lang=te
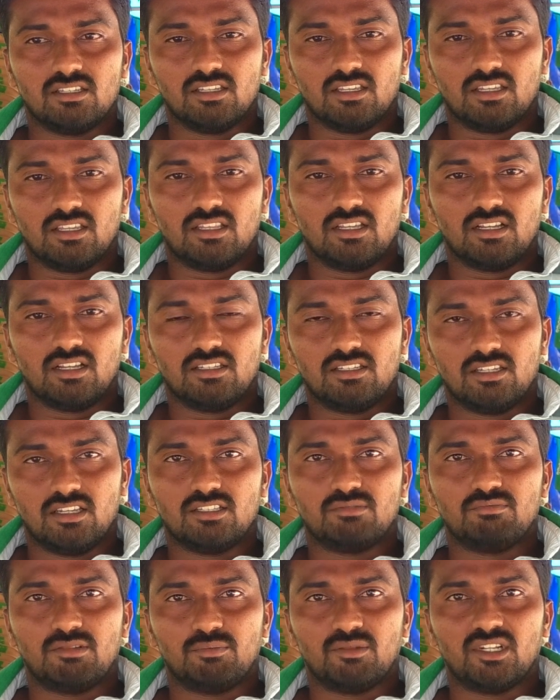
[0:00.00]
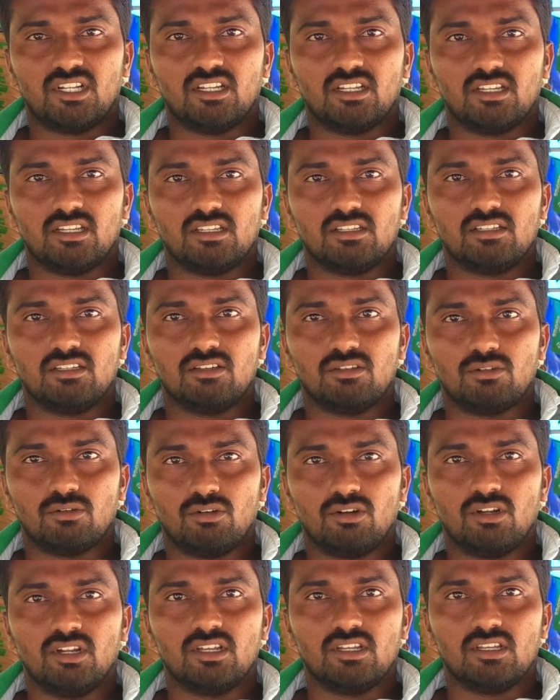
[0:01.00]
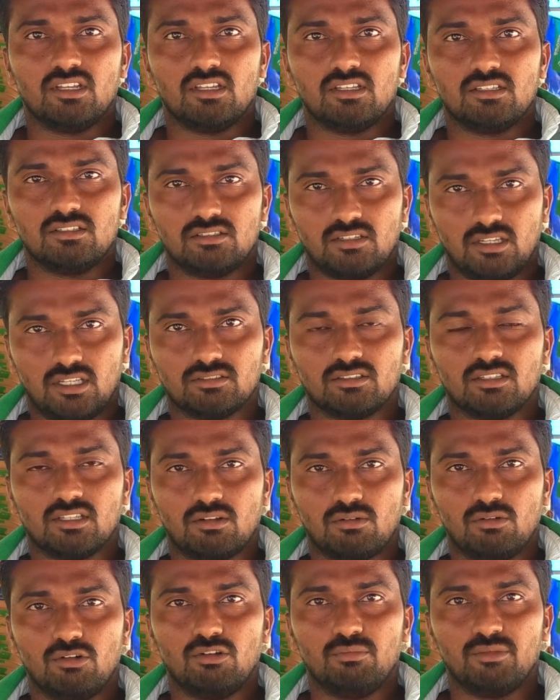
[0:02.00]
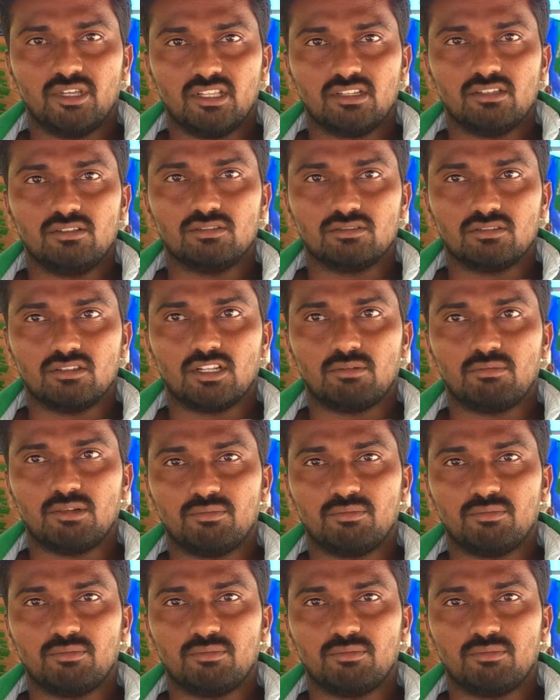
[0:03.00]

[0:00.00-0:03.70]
ఈ విధంగా చేసి మమ్మల్ని రోడ్డుకి చేస్తున్నారు రోడ్ల మీద ఇడుస్తున్నారు